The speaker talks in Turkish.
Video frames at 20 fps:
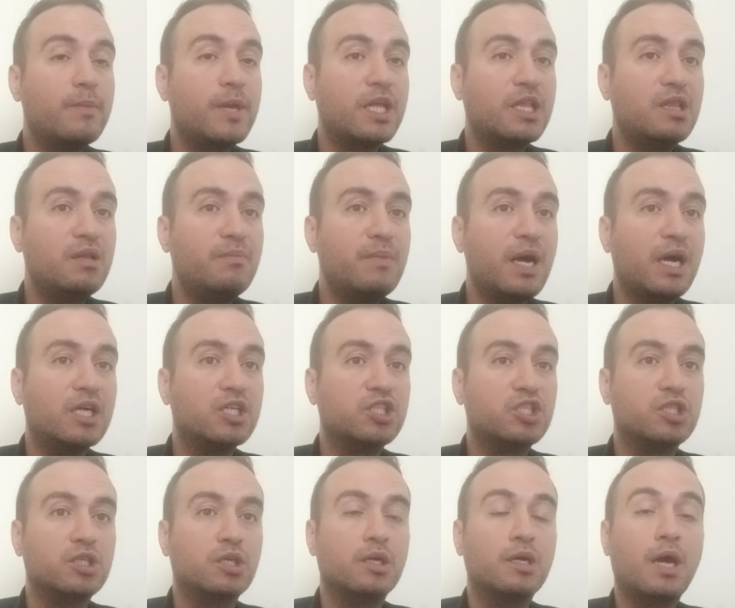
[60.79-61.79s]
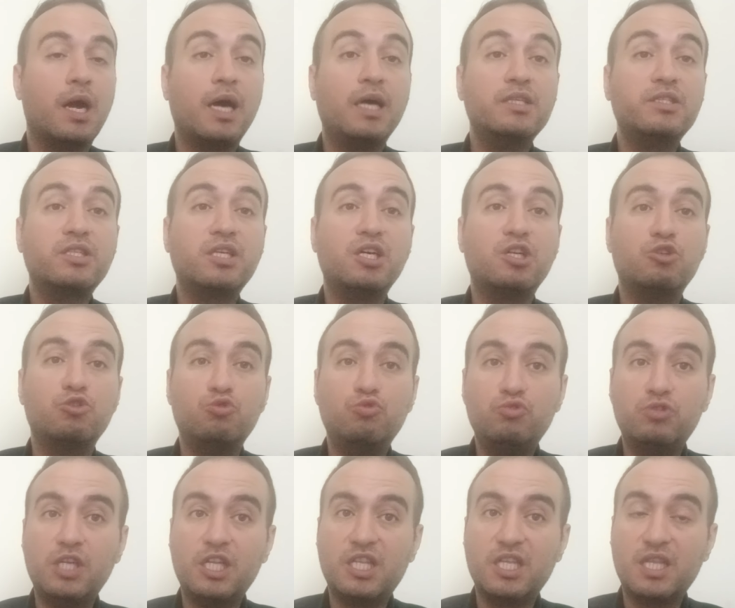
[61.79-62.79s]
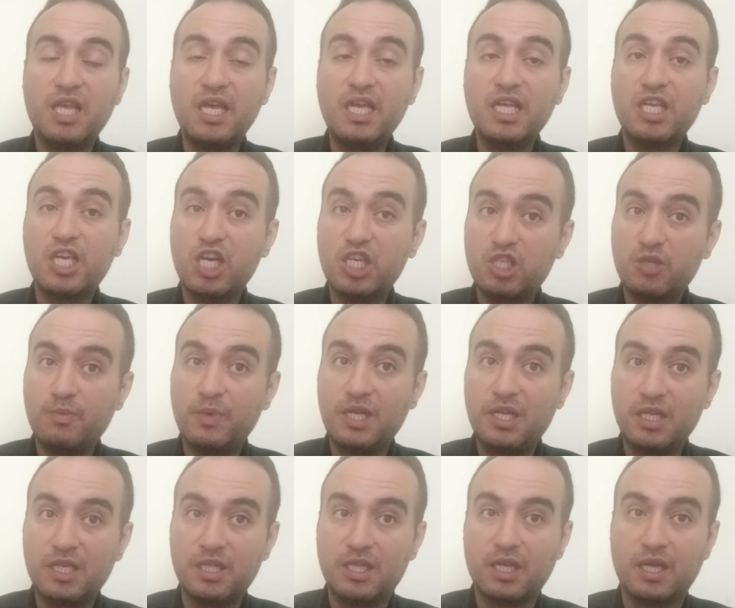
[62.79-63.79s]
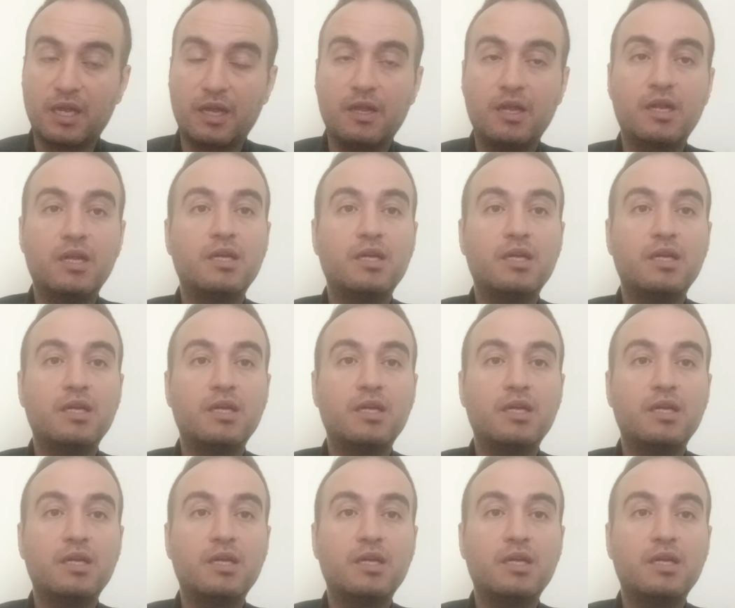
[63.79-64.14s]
emekli maaşı asgari ücreti de geçmeliydi.